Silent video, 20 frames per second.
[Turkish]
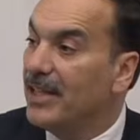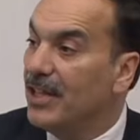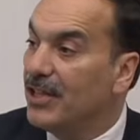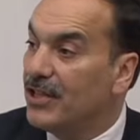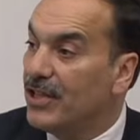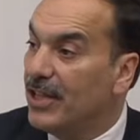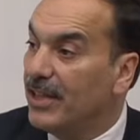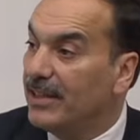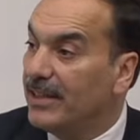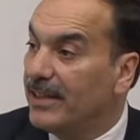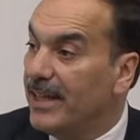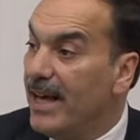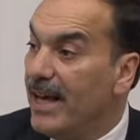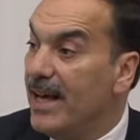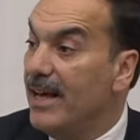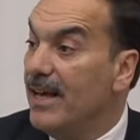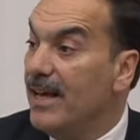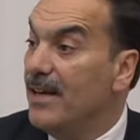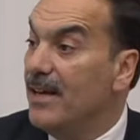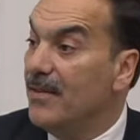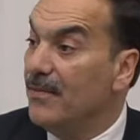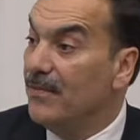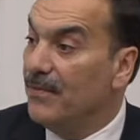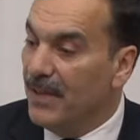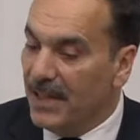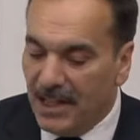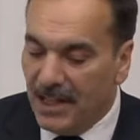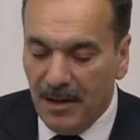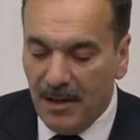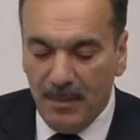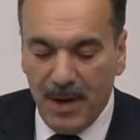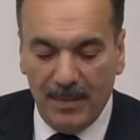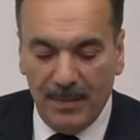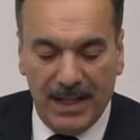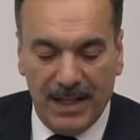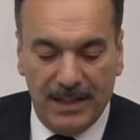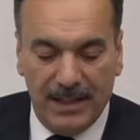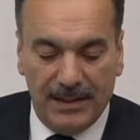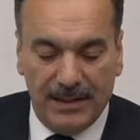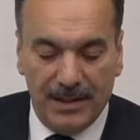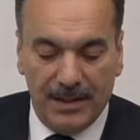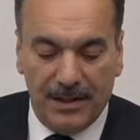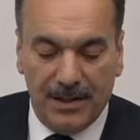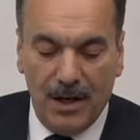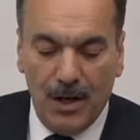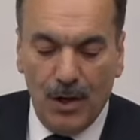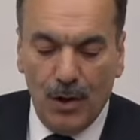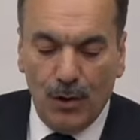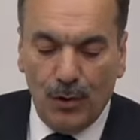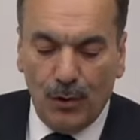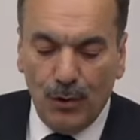geçit de verilmemelidir.